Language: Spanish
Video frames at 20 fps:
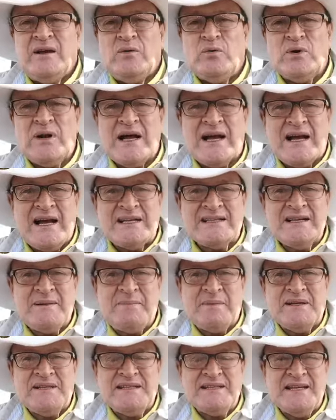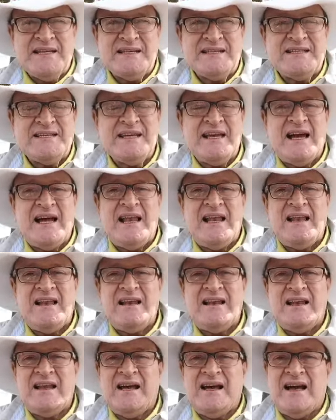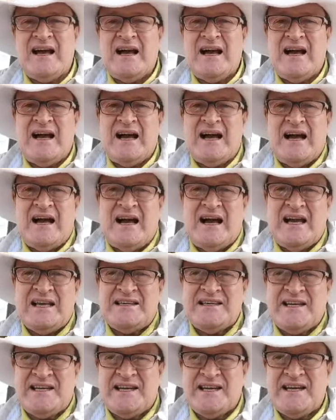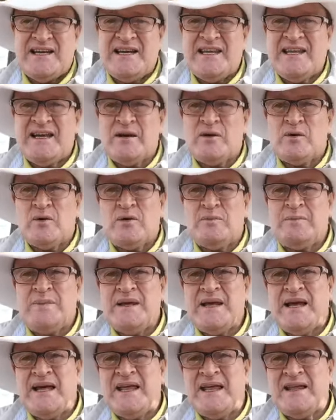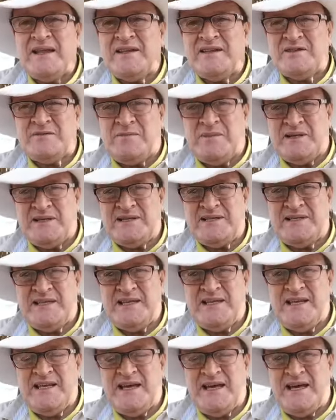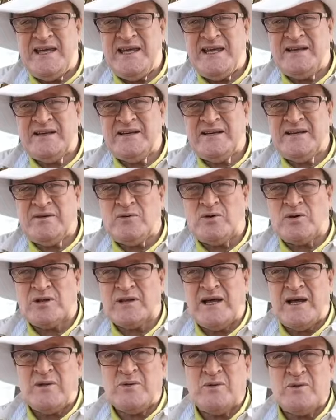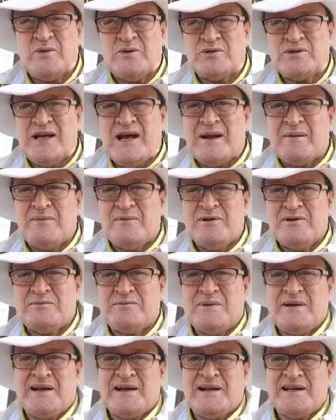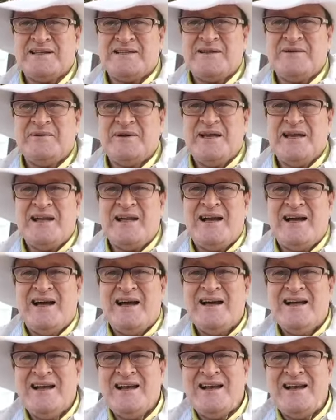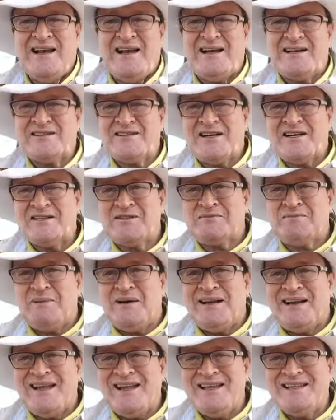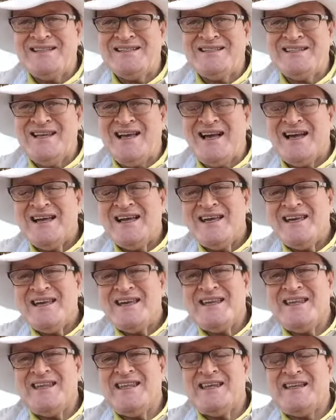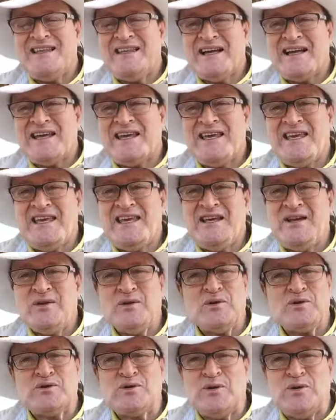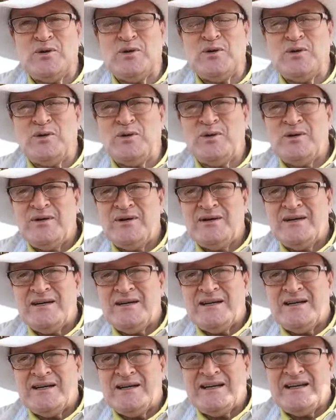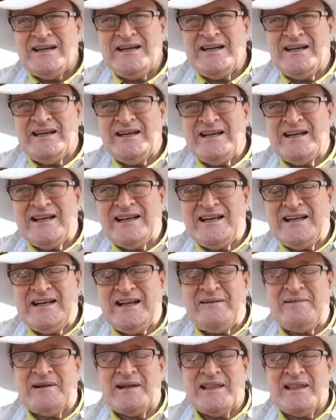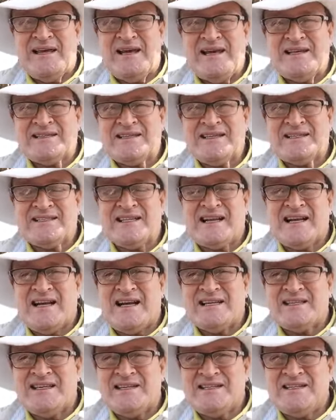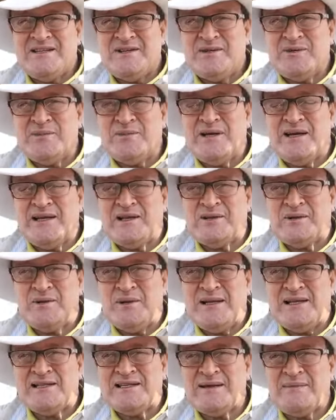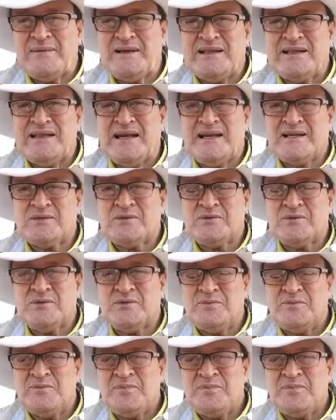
Una casa presidencial allanada, golpeada, desprestigiada, cortaron los árboles para que se viera la transparencia y desde aquí no solo eh, la verdad es que esta casa ha sido objeto del cementazo